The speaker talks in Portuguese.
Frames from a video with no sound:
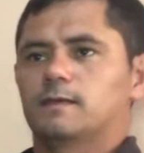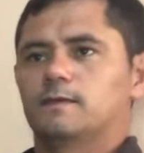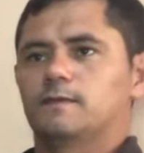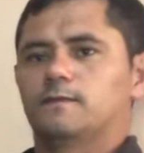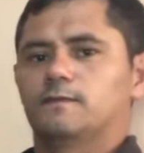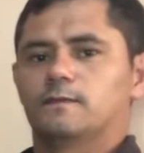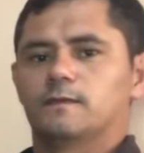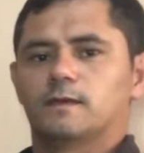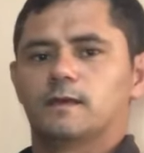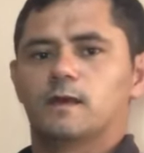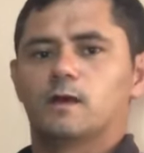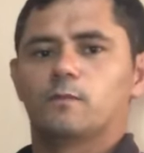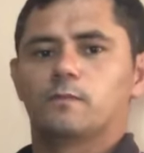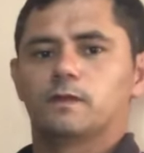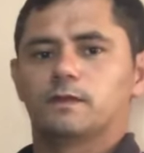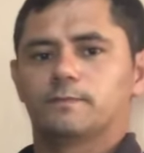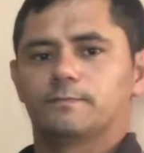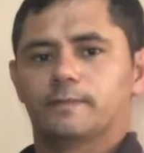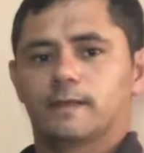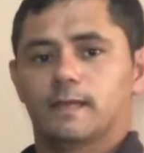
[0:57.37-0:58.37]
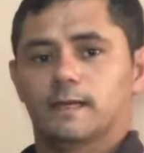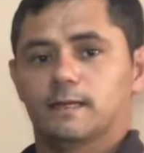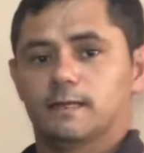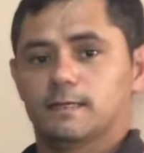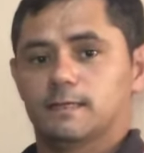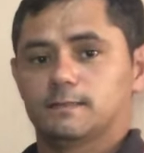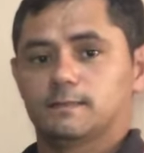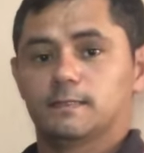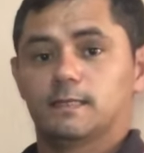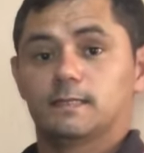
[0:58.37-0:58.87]
ir realmente para
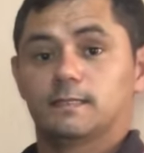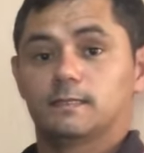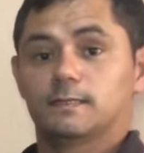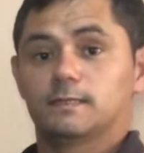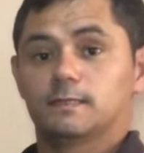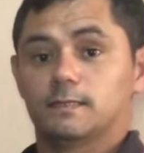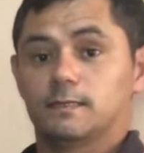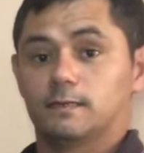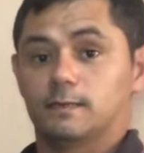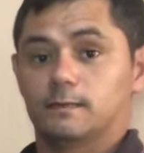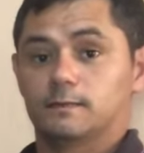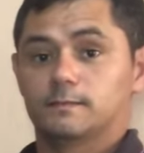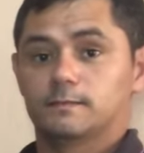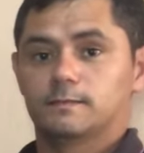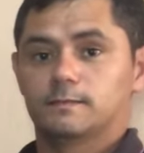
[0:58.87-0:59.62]
casa da tia dela.